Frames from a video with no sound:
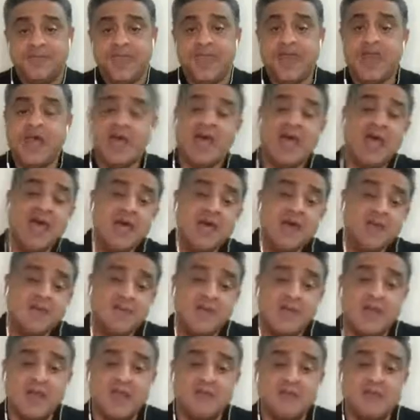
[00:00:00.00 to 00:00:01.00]
ها آه،
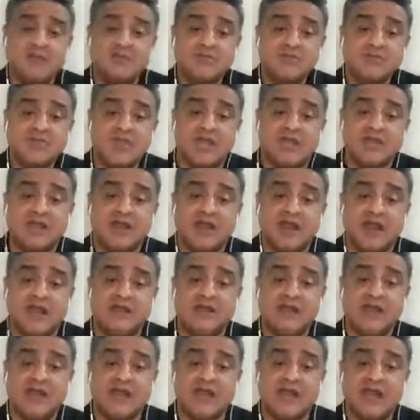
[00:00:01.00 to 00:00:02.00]
مش هقدر
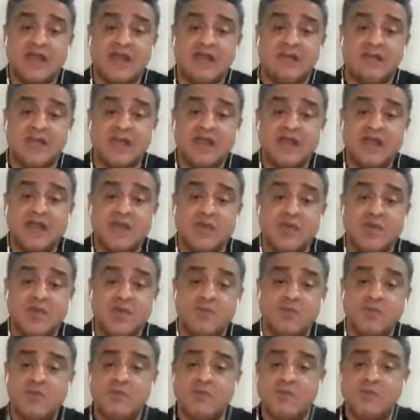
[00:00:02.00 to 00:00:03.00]
اعمل لا
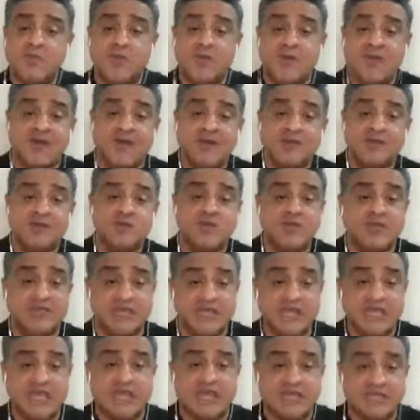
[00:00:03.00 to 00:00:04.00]
بينهم مباريات
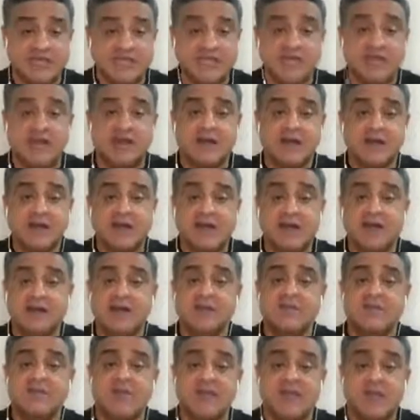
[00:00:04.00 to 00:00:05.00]
وديه كتير
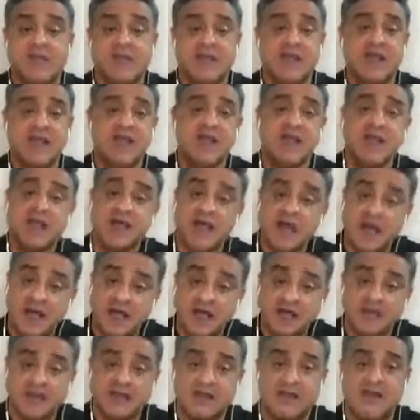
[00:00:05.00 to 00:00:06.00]
يمكن آه،
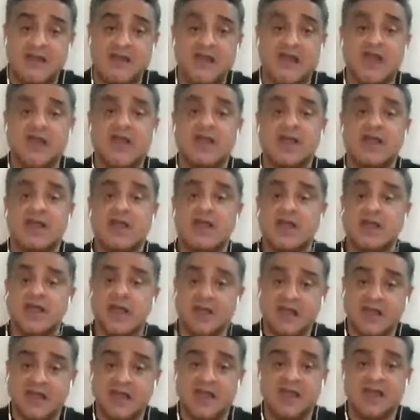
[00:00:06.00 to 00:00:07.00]
اقدر ان انا
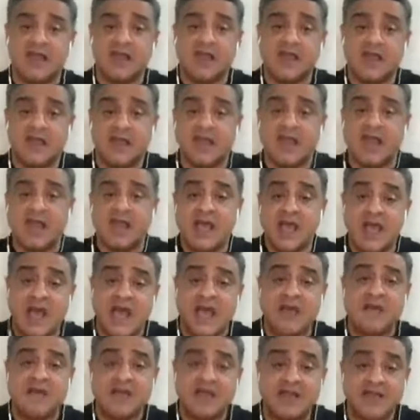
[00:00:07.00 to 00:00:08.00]
آه،
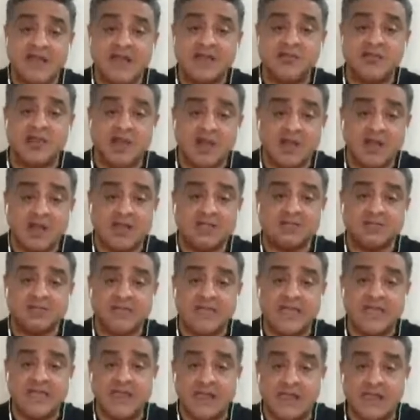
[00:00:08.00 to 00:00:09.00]
اعمل جدول خاص
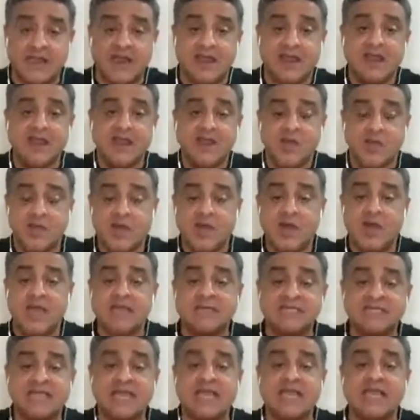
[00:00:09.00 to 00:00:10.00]
بي انا
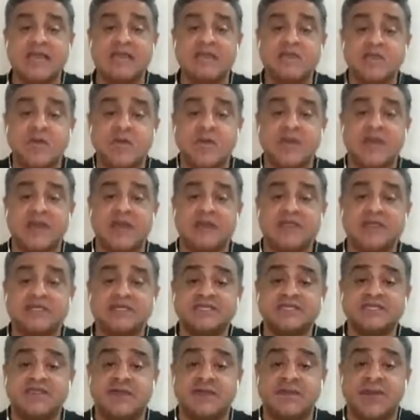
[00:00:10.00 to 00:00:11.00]
وهسكن
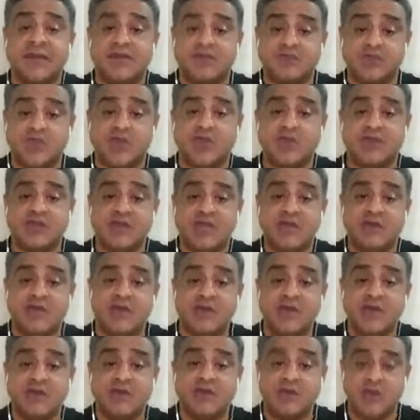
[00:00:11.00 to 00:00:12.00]
مباريات السبعه بتوع
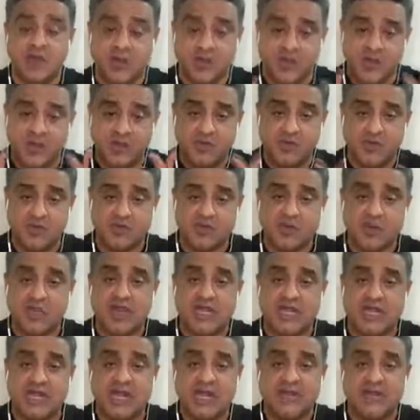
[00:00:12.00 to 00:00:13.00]
الدوري او
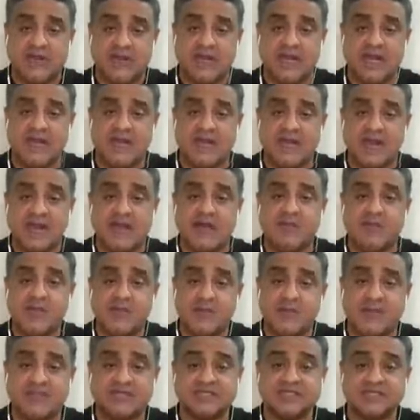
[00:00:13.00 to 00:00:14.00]
بتوع اللعب اللي انا
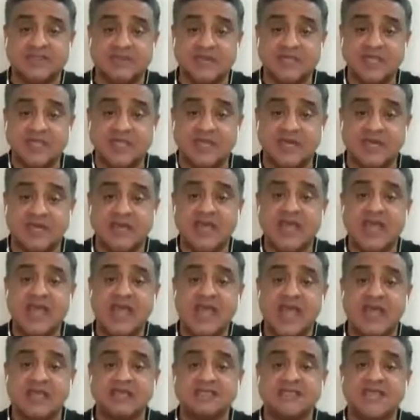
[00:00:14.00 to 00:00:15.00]
العبهم الرسميين
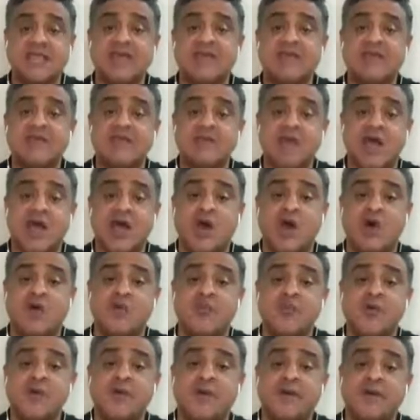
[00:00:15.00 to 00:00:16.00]
هسكن
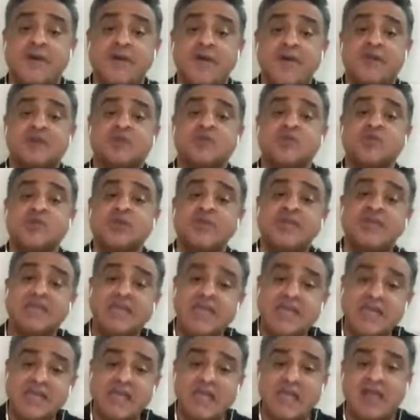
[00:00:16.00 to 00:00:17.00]
معاهم مباريات
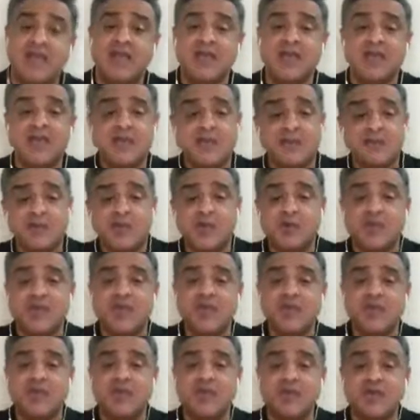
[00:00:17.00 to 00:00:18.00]
وديه
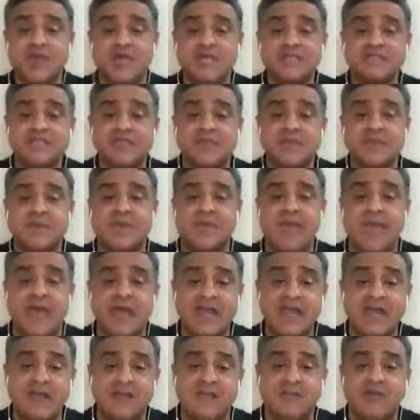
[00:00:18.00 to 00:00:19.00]
ممكن تناسب
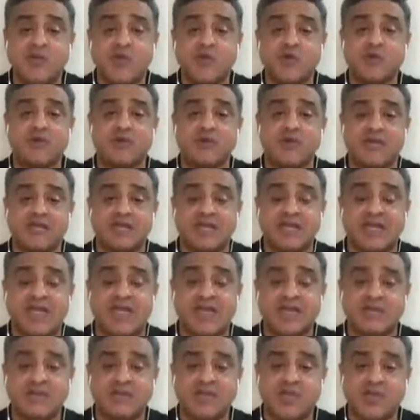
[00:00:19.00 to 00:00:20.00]
انا بقدرات
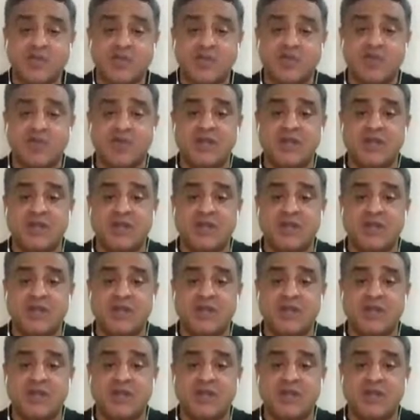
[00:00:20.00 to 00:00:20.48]
لعيبتي